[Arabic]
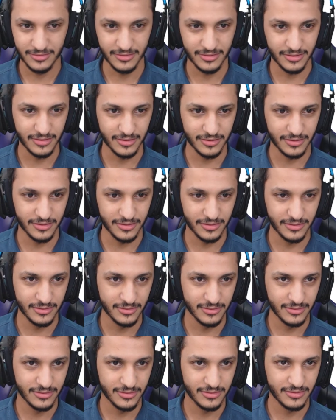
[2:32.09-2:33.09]
أه.
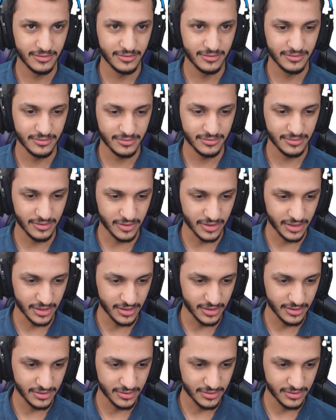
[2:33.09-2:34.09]

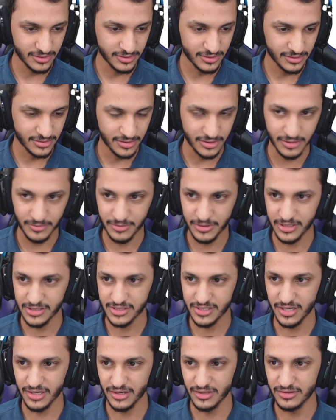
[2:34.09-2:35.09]
اوكي
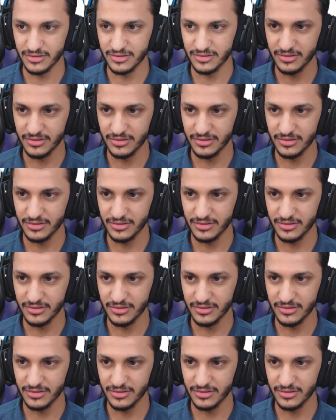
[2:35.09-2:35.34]
ريبليس كرنت